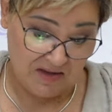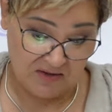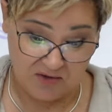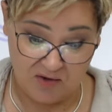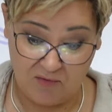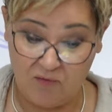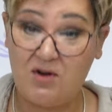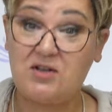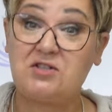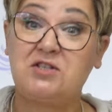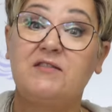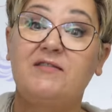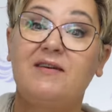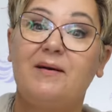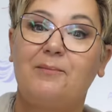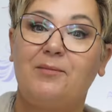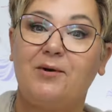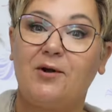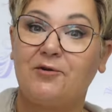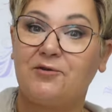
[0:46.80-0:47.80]
to właściwie
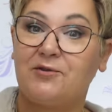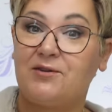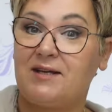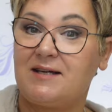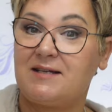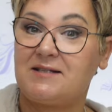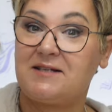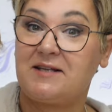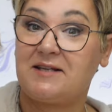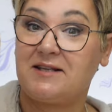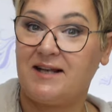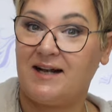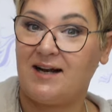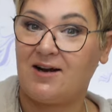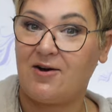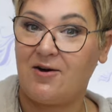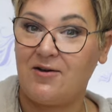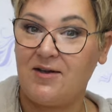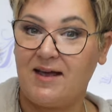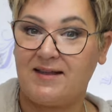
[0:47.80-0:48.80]
blond jest
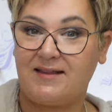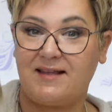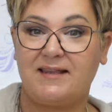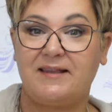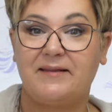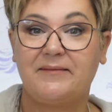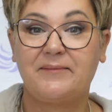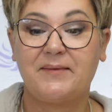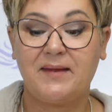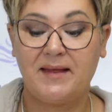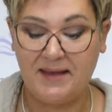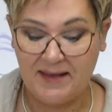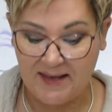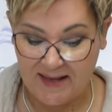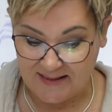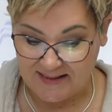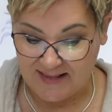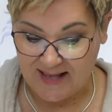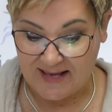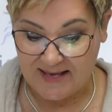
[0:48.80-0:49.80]
tylko jeden.
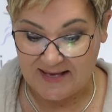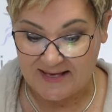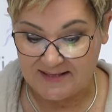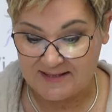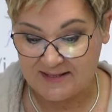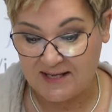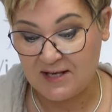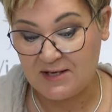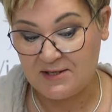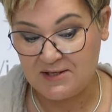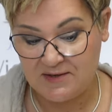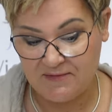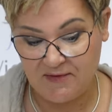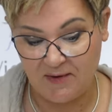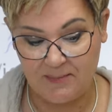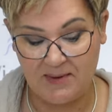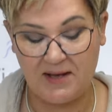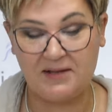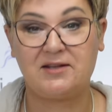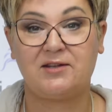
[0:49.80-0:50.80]
Jedna jest
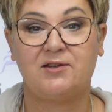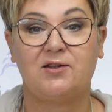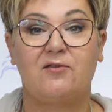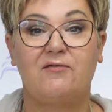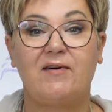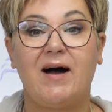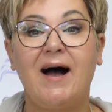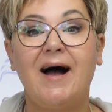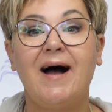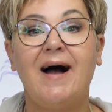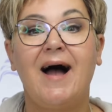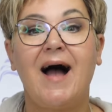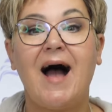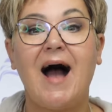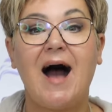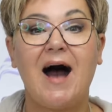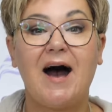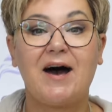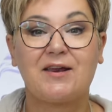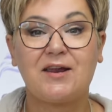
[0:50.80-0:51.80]
siwoplatynowa, platynowa
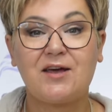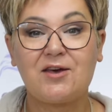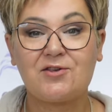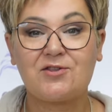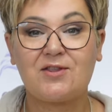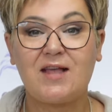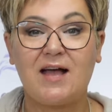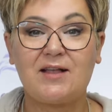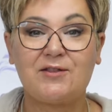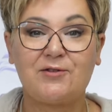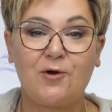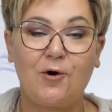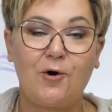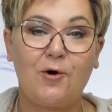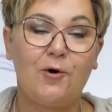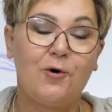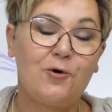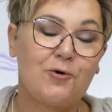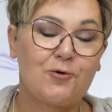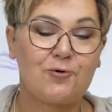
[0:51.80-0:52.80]
a reszta
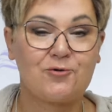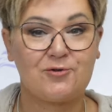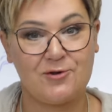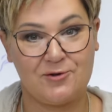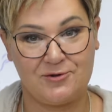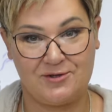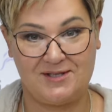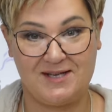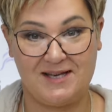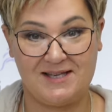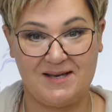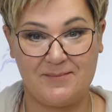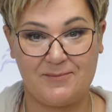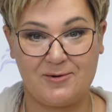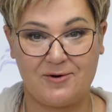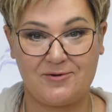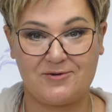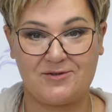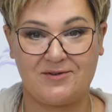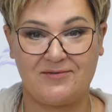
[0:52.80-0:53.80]
to różne odcienie
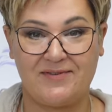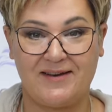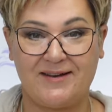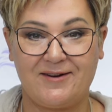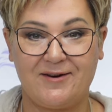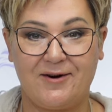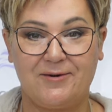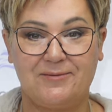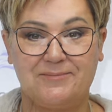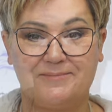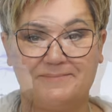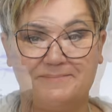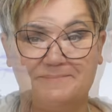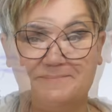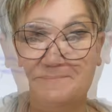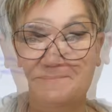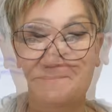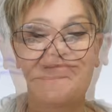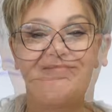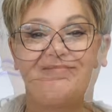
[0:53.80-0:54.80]
brązowego.
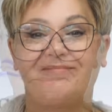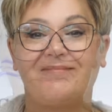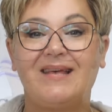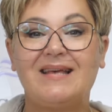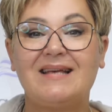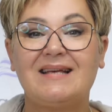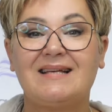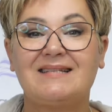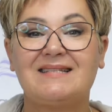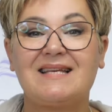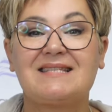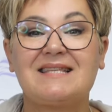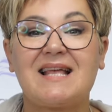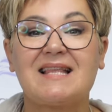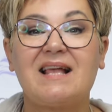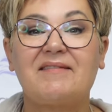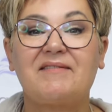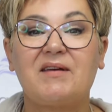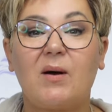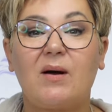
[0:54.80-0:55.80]

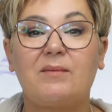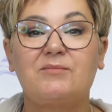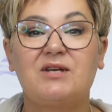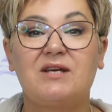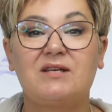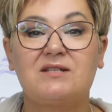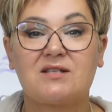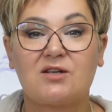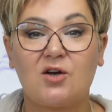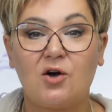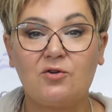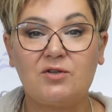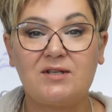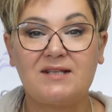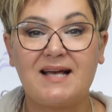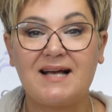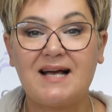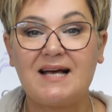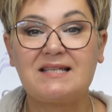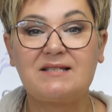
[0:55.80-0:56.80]
Zastanawiałam się, skąd
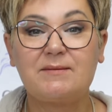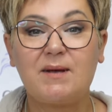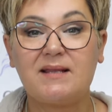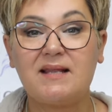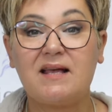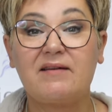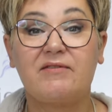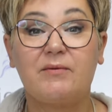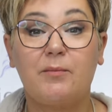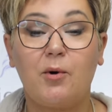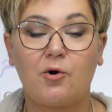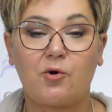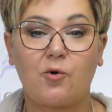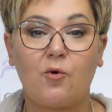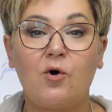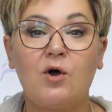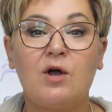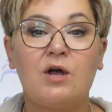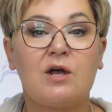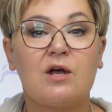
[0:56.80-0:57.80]
taka zmiana
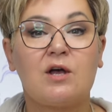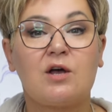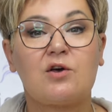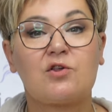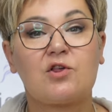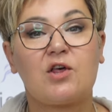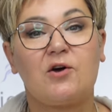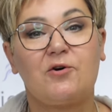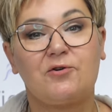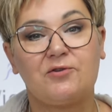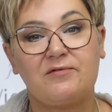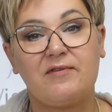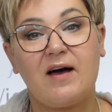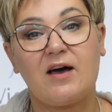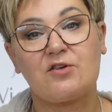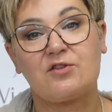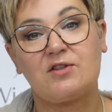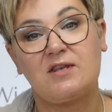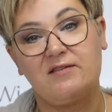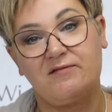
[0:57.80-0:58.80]
wyboru, że
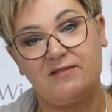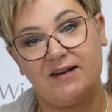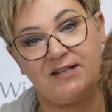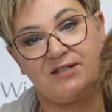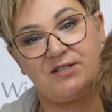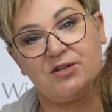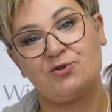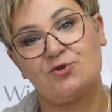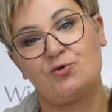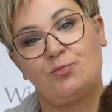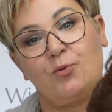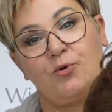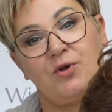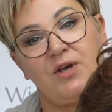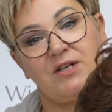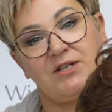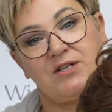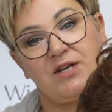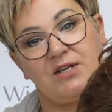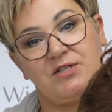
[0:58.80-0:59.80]
odważnie w lecie
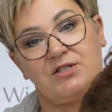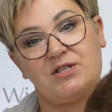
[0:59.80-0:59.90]
kupujecie